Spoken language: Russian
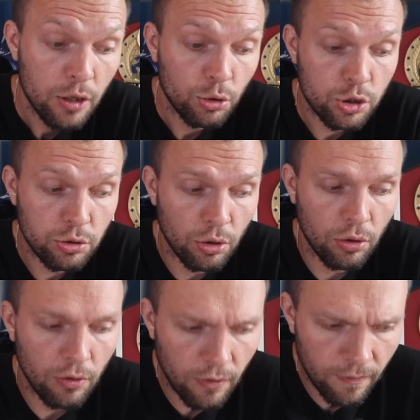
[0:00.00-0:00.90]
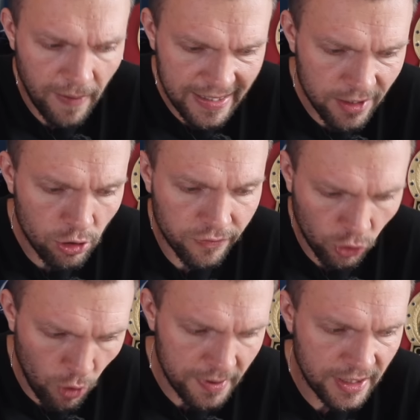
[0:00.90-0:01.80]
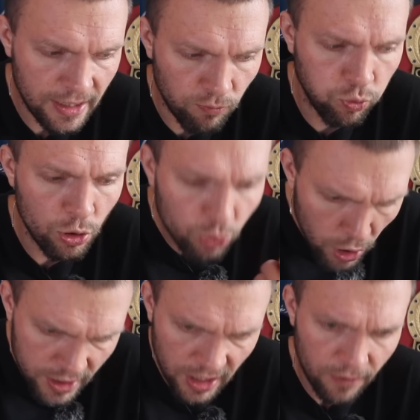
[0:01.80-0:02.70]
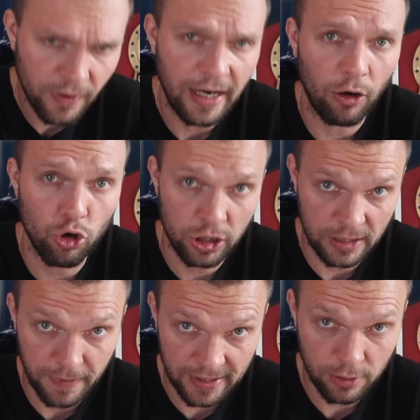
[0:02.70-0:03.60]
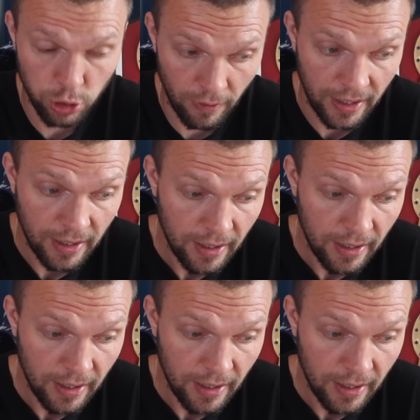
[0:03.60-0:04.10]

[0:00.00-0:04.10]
то, что э, боксирует в таком стиле бульдозера, в хорошем смысле слова,